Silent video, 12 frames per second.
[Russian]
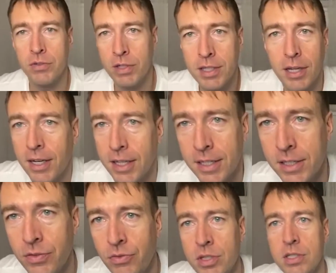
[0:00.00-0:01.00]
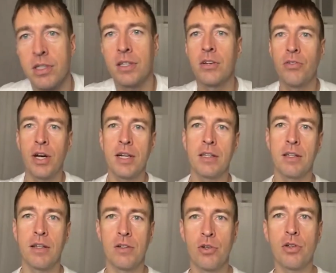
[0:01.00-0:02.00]
Звонит какая-то девица и говорит,
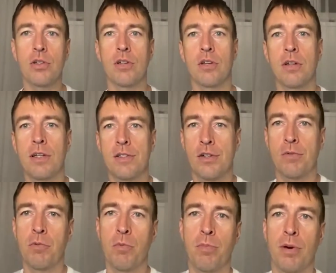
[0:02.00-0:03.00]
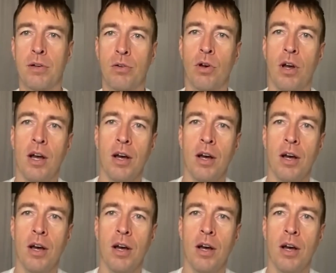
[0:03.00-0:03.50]
что ты лезешь к моему парню?